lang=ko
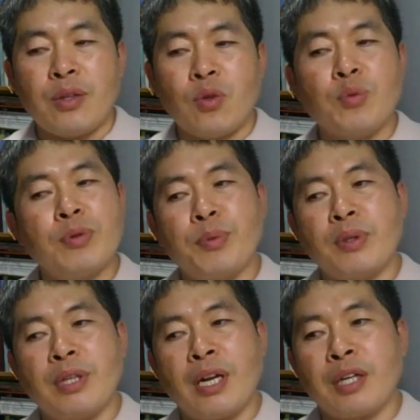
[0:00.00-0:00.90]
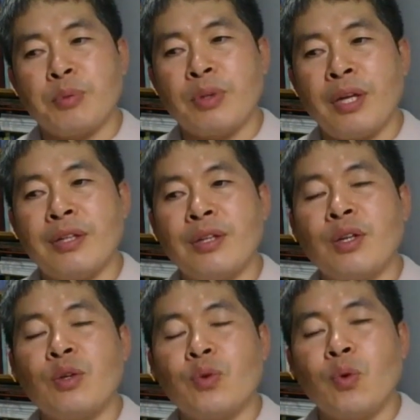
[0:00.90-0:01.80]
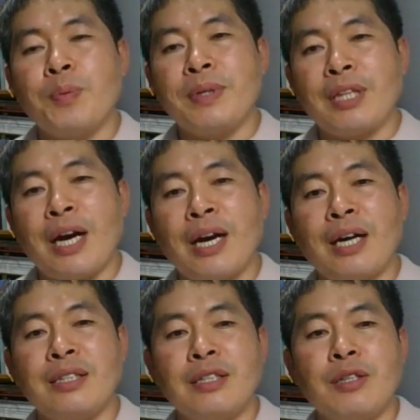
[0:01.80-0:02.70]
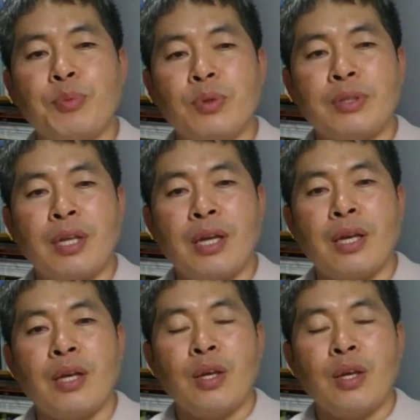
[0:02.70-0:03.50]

욥을 볼 때라기보단 욥이 당한 일을 볼 때,